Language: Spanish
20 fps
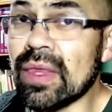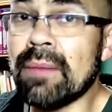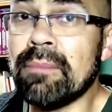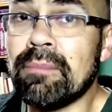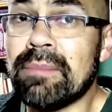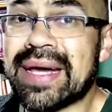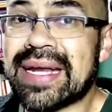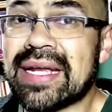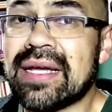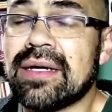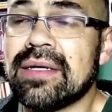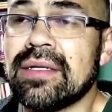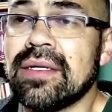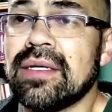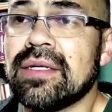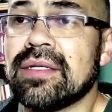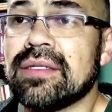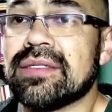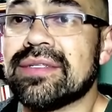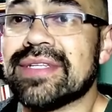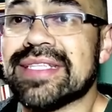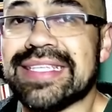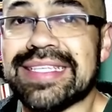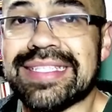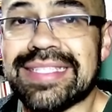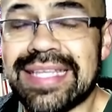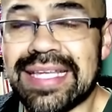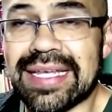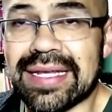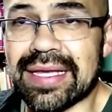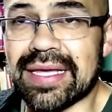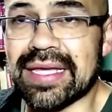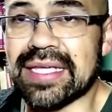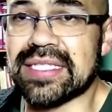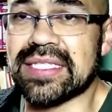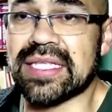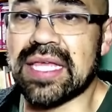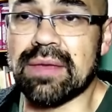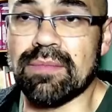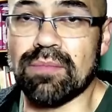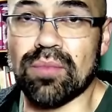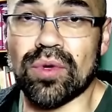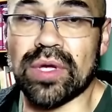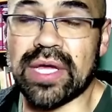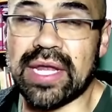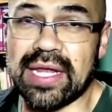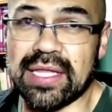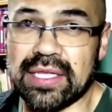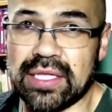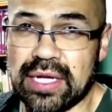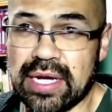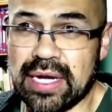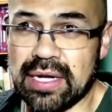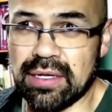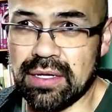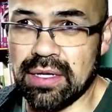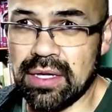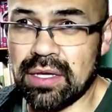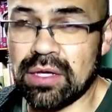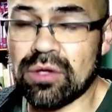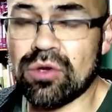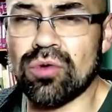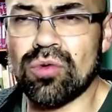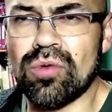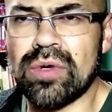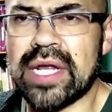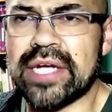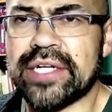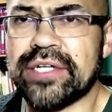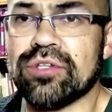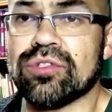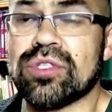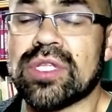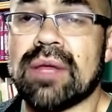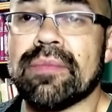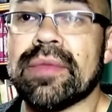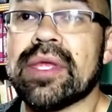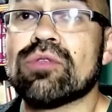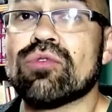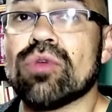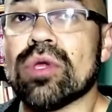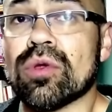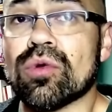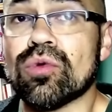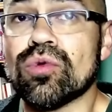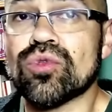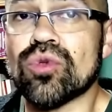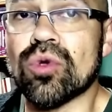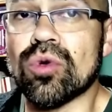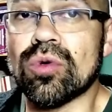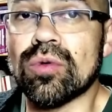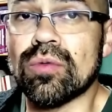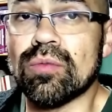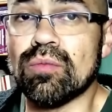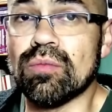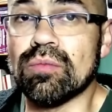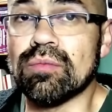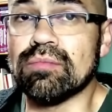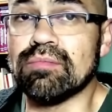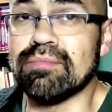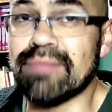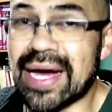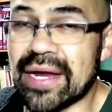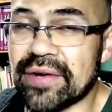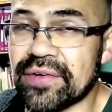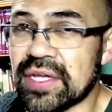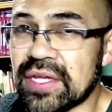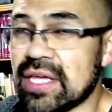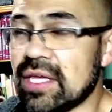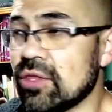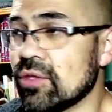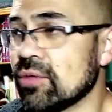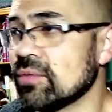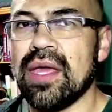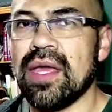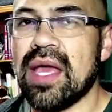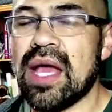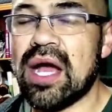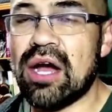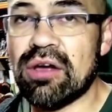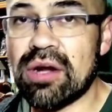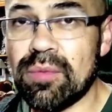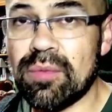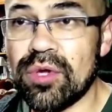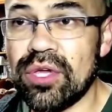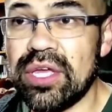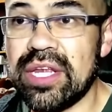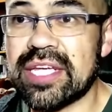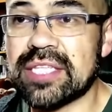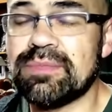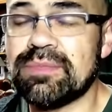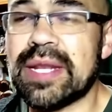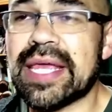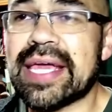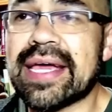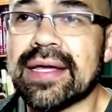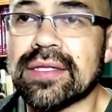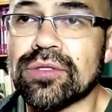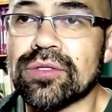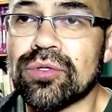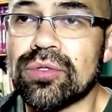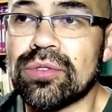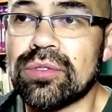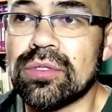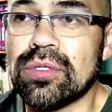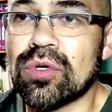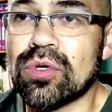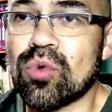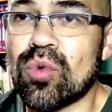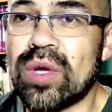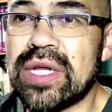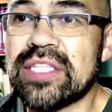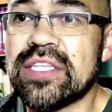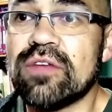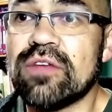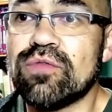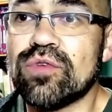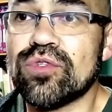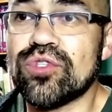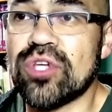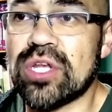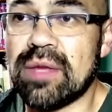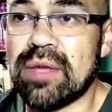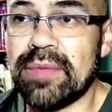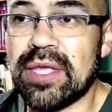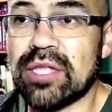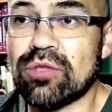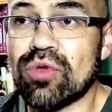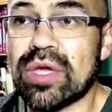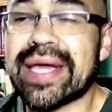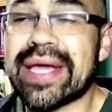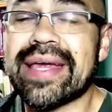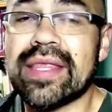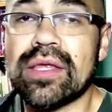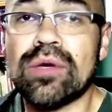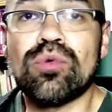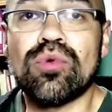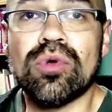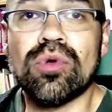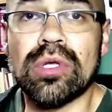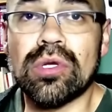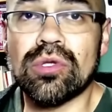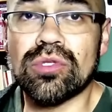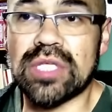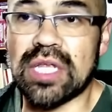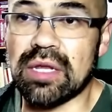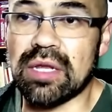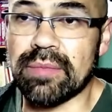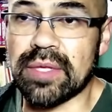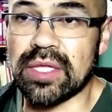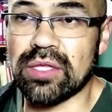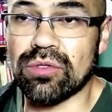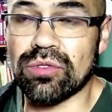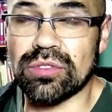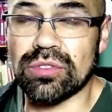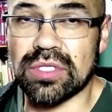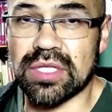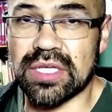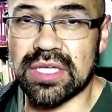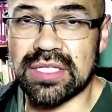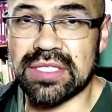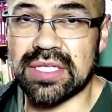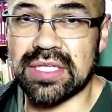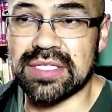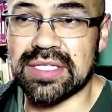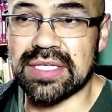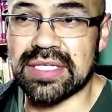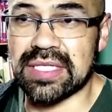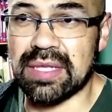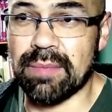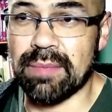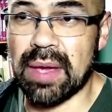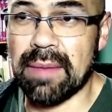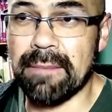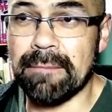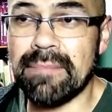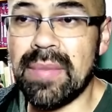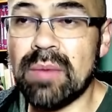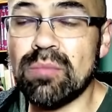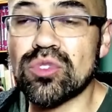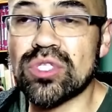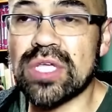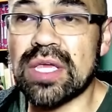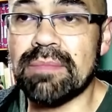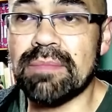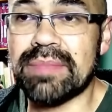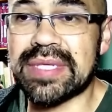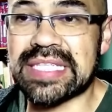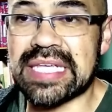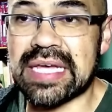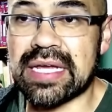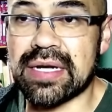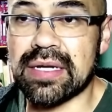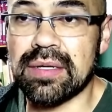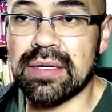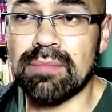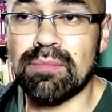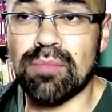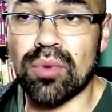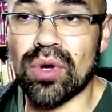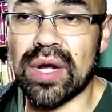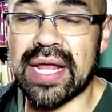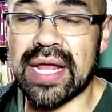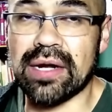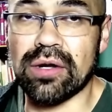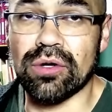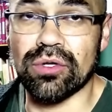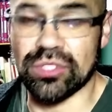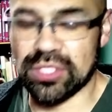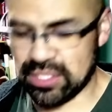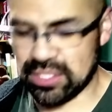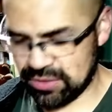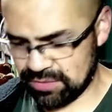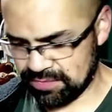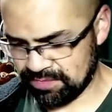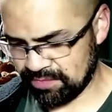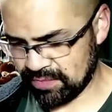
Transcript: para resistir este empuje lateral con un arriostramiento incluso más rígido. Ahora voy a ir explicando cuál es el funcionamiento de cada uno de los elementos de este sistema. Vamos a empezar por las losas.